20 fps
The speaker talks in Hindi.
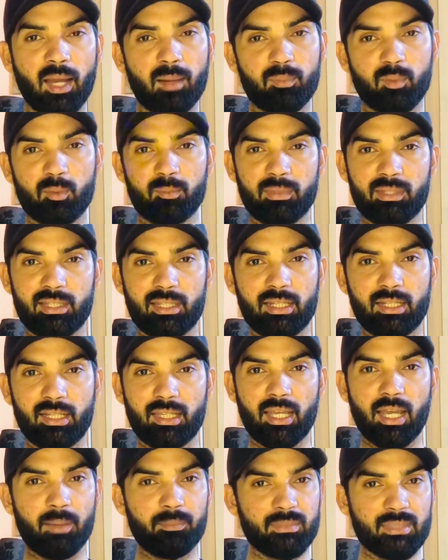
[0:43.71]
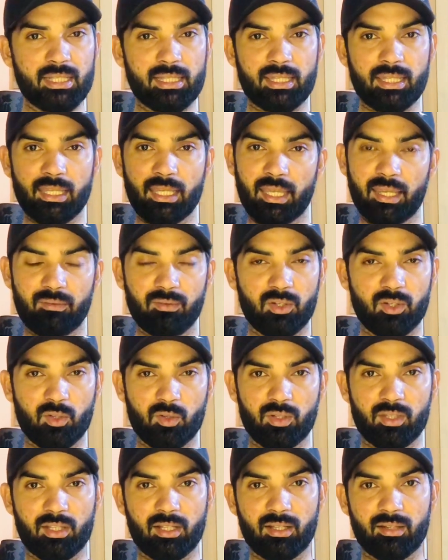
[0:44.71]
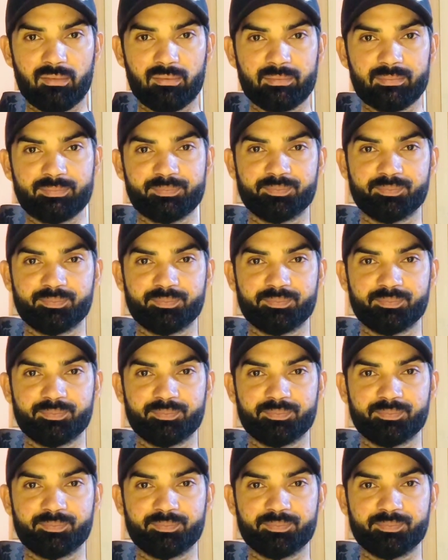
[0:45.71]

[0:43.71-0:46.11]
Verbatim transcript: आपको मिलती रहे अब चलते हैं वीडियो की तरफ